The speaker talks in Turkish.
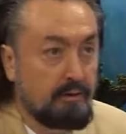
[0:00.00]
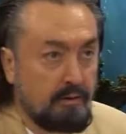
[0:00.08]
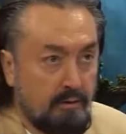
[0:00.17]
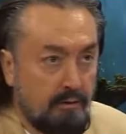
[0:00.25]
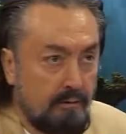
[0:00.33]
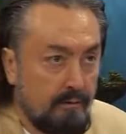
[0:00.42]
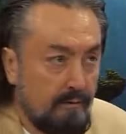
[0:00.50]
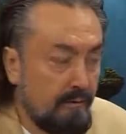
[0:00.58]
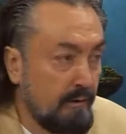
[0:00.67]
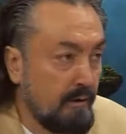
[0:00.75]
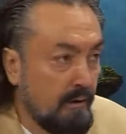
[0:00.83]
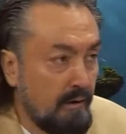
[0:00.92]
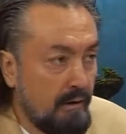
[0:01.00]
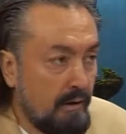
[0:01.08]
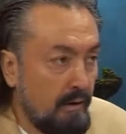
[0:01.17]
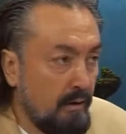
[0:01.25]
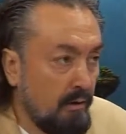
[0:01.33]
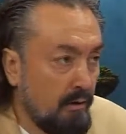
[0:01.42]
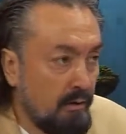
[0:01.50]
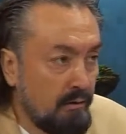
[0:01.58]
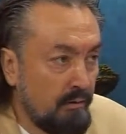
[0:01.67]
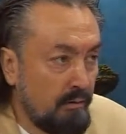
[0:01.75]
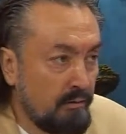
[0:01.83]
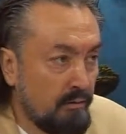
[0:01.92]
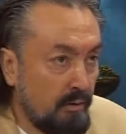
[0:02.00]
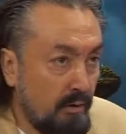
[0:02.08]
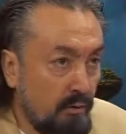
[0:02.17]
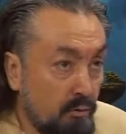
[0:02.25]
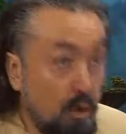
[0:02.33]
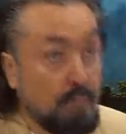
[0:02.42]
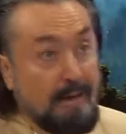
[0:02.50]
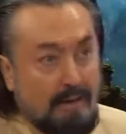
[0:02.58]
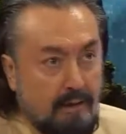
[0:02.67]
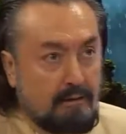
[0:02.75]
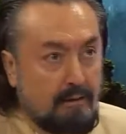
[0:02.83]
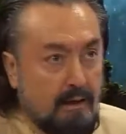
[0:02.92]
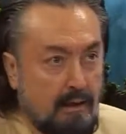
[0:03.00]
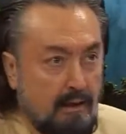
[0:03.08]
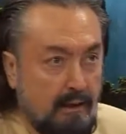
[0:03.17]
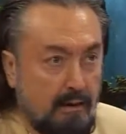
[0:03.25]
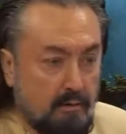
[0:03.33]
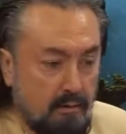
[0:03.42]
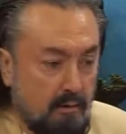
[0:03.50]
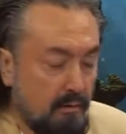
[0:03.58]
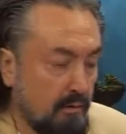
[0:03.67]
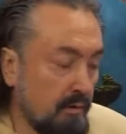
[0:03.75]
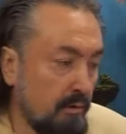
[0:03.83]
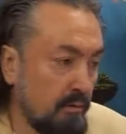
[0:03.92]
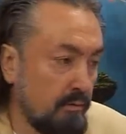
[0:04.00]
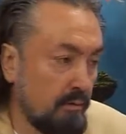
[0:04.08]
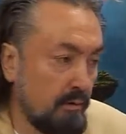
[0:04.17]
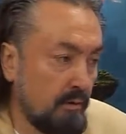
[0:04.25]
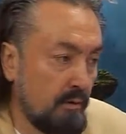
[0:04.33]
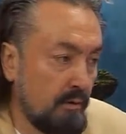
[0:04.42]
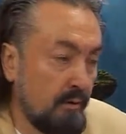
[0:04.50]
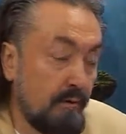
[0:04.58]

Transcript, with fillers: Ayı. Evet. Ondan sonra köpek hatta yani ondan sonra.